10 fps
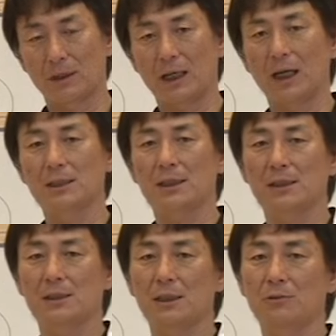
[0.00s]
改
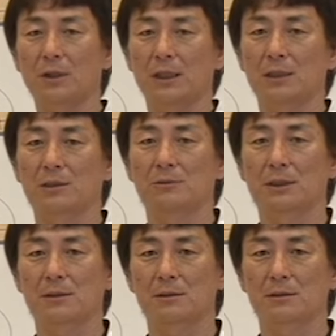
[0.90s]
善していくのが練習
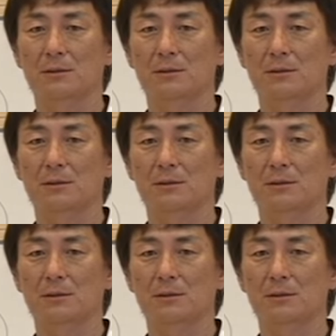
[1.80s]
です。